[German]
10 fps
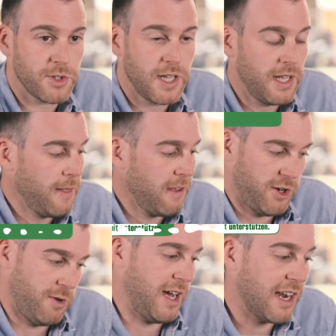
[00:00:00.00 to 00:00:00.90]
muss,
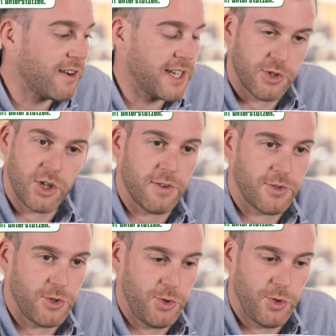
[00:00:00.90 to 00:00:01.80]
weil normalerweise schafft
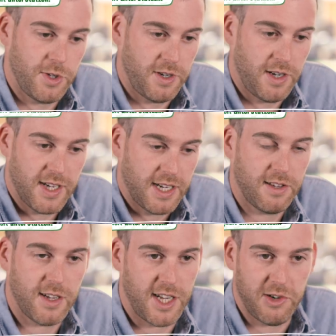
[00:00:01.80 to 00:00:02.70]
so eine Hündin die
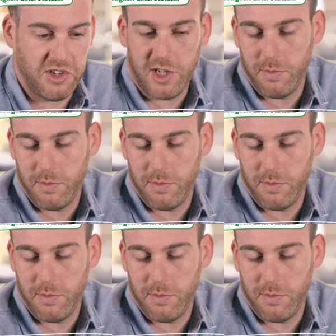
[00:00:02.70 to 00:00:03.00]
Trächtigkeit und die